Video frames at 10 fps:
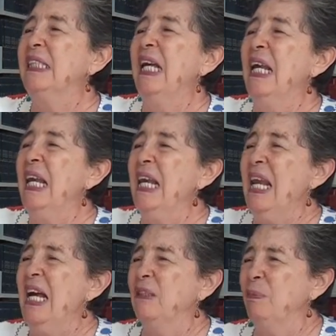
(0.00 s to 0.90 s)
que
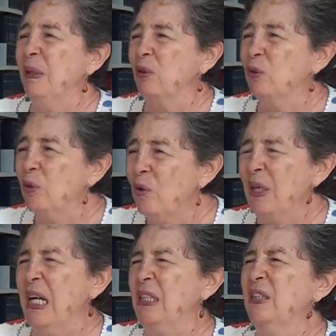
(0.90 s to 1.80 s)
las
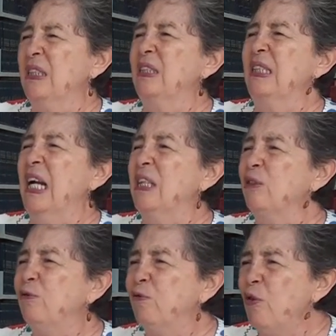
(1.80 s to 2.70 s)
personas
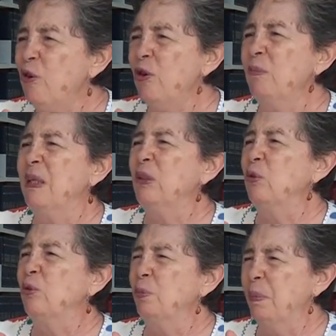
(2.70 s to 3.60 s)
transformen
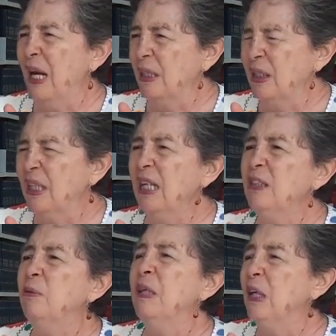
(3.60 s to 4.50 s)
sus
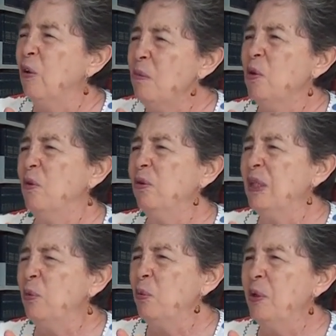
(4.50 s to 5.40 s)
prácticas y cómo
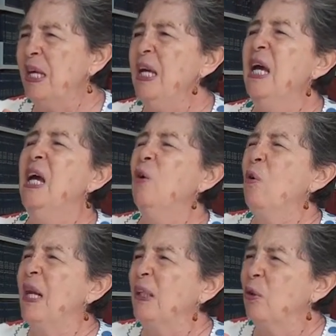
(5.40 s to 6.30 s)
contribuye
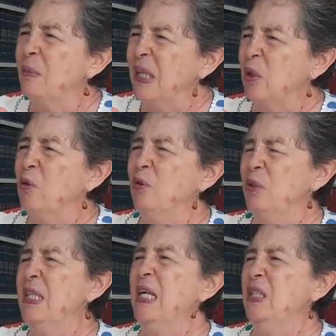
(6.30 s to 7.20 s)
con la toma de
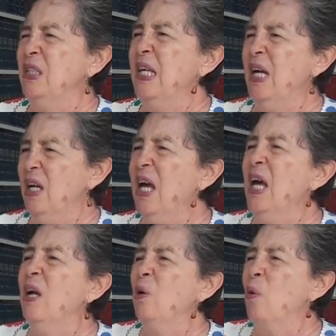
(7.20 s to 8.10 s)
conciencia,
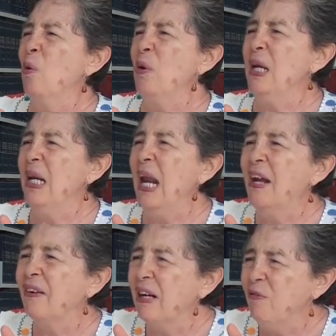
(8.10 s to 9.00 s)
con
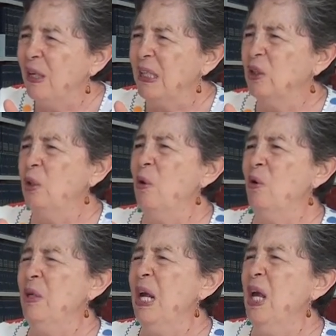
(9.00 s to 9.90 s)
la
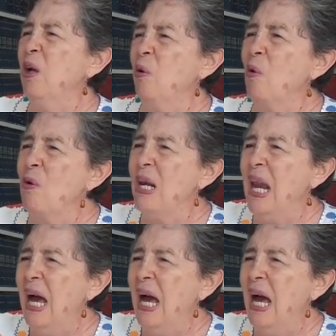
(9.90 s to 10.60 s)
reflexión, con,